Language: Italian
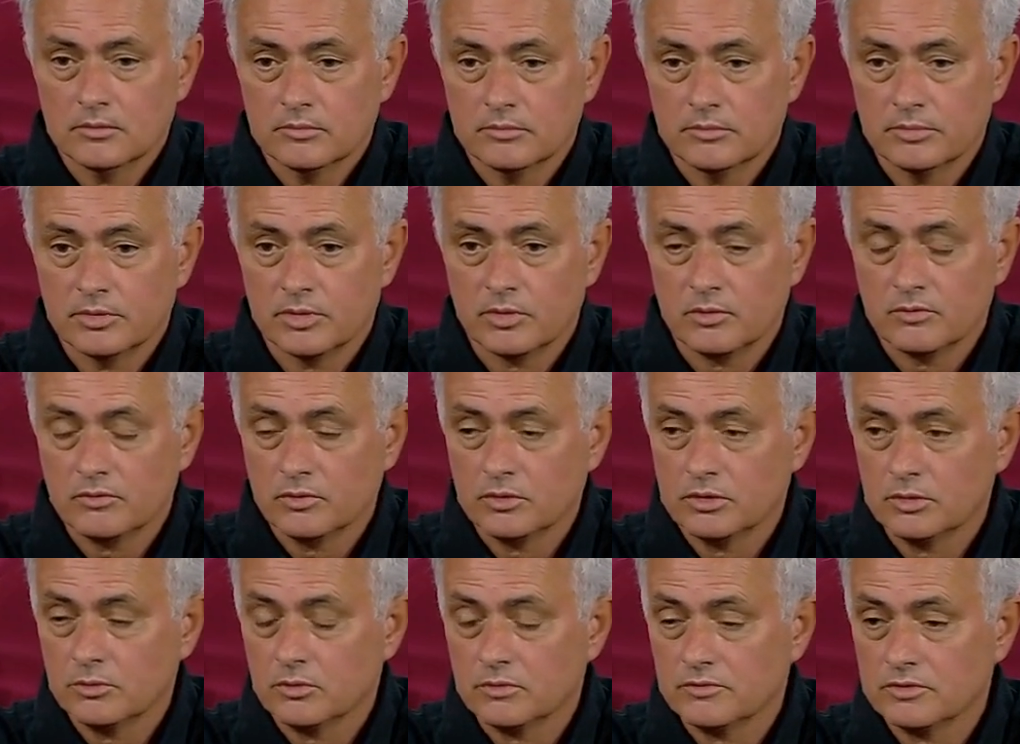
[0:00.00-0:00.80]
però
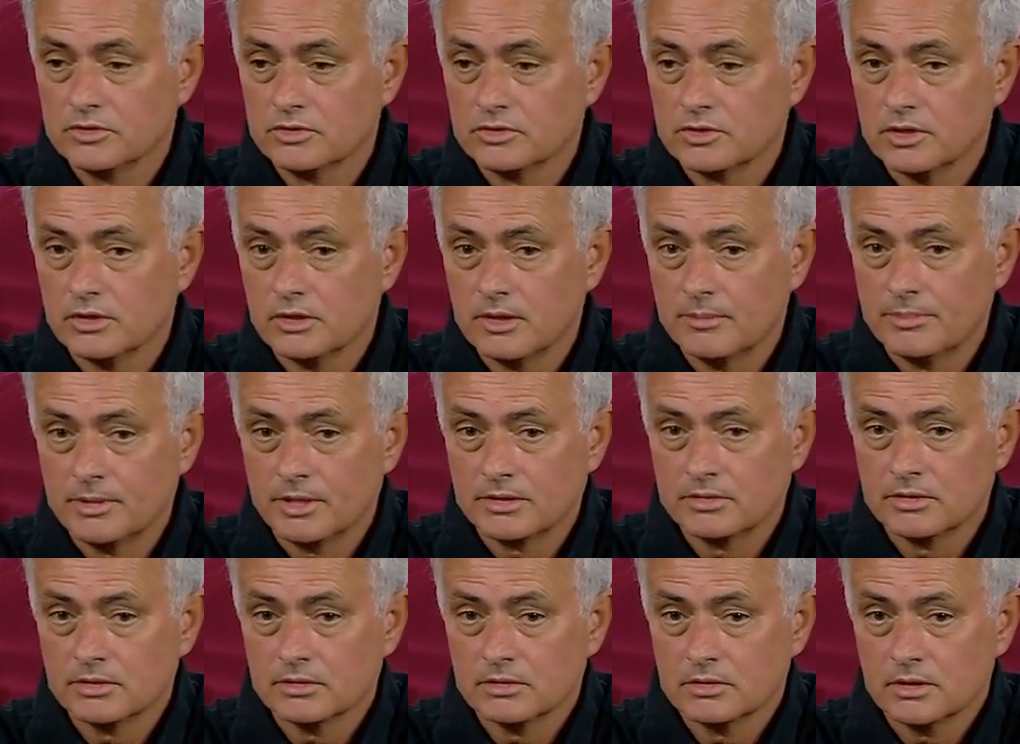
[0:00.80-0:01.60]
vogliamo vincere la
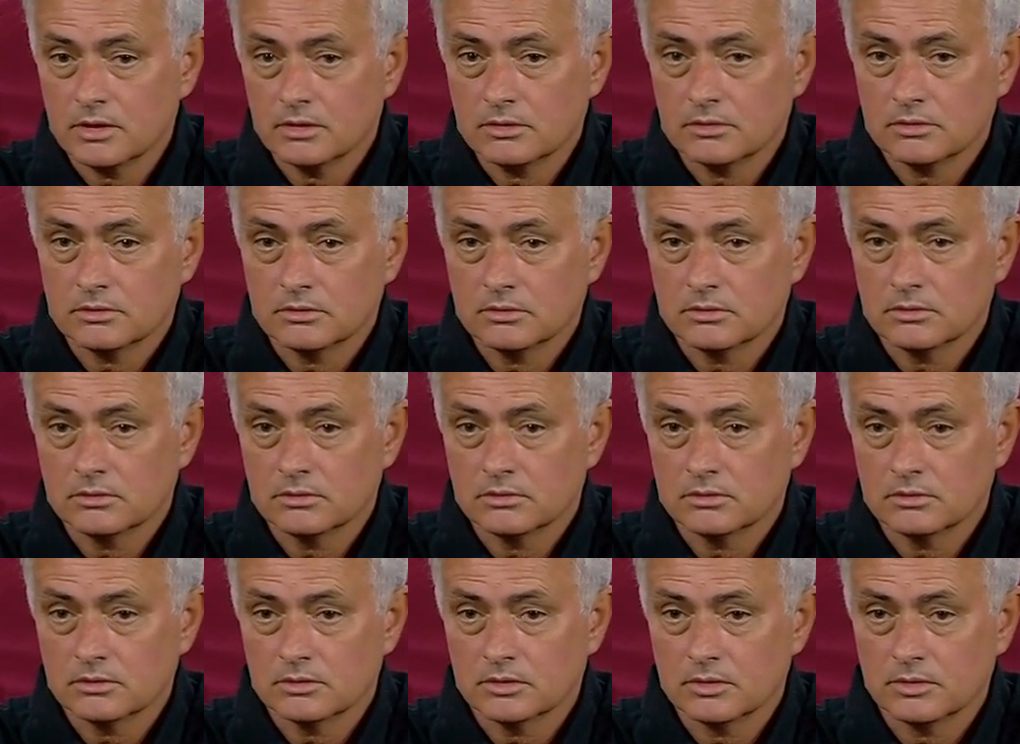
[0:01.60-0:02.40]
partita,
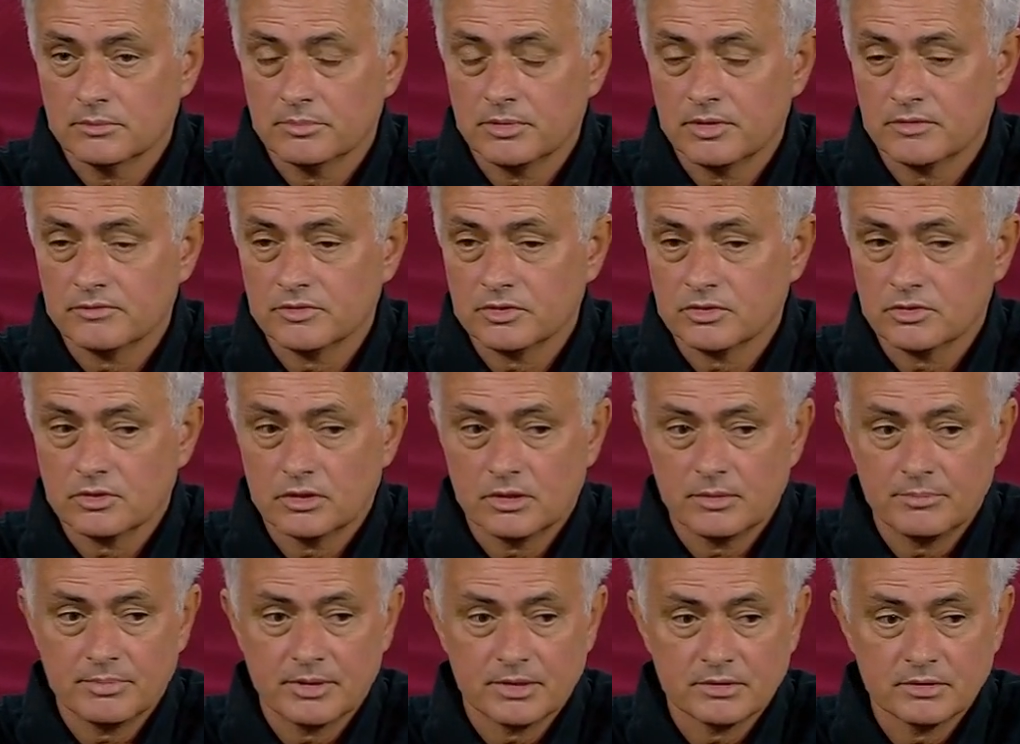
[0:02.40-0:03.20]
eh, per vincere
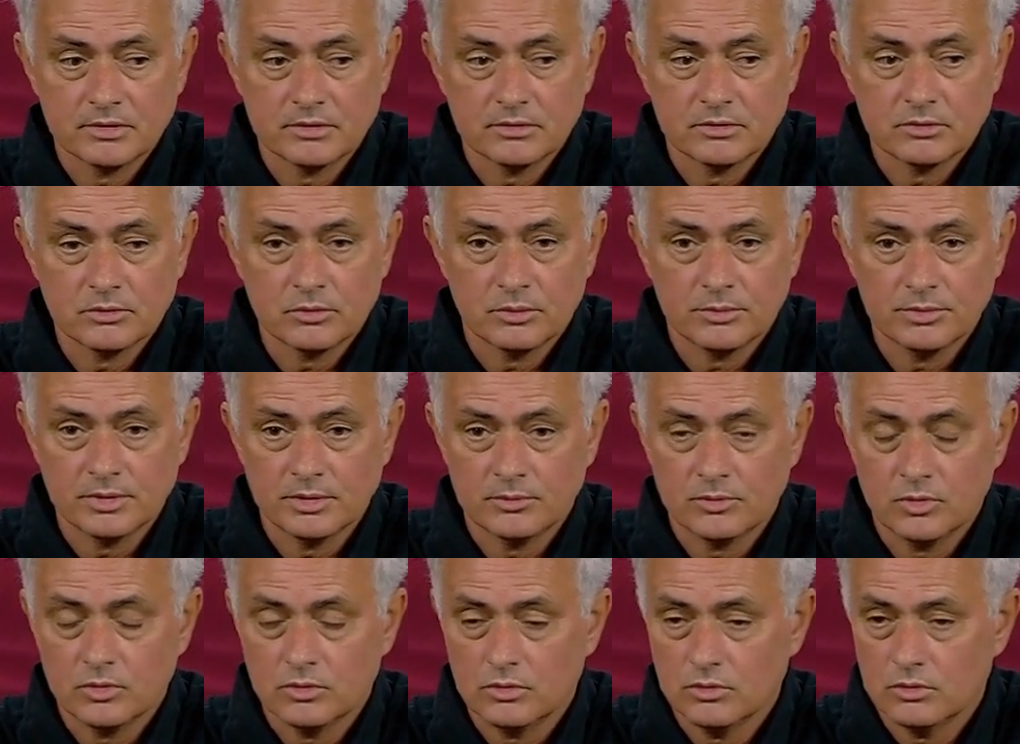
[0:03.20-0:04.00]
la partita
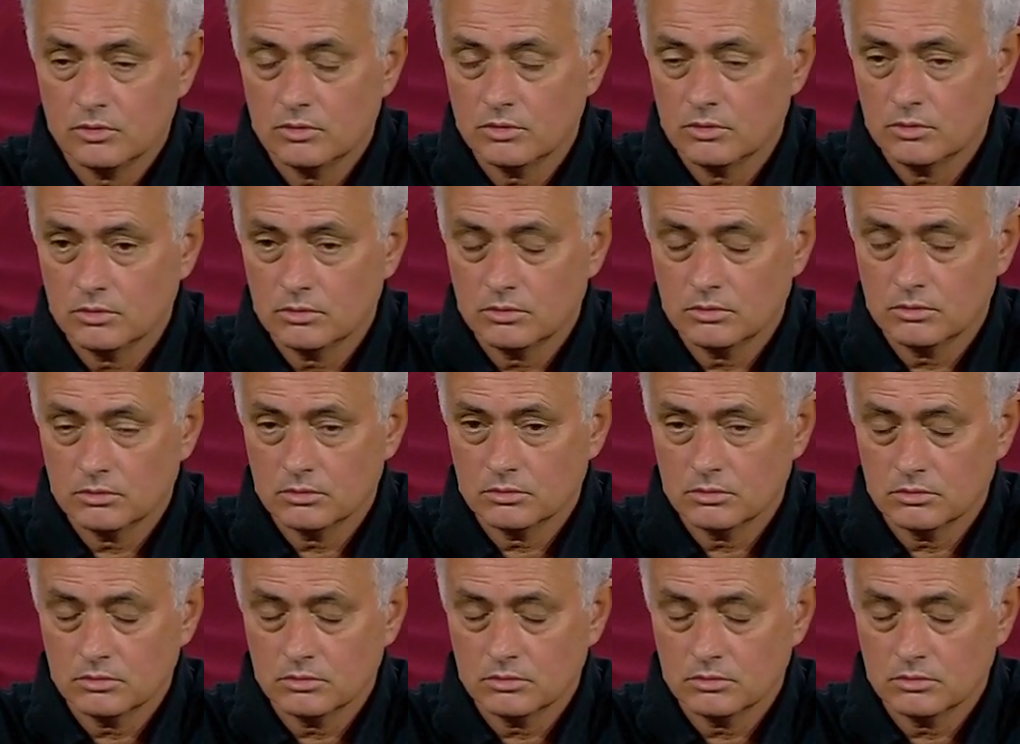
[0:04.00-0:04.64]
dobbiamo,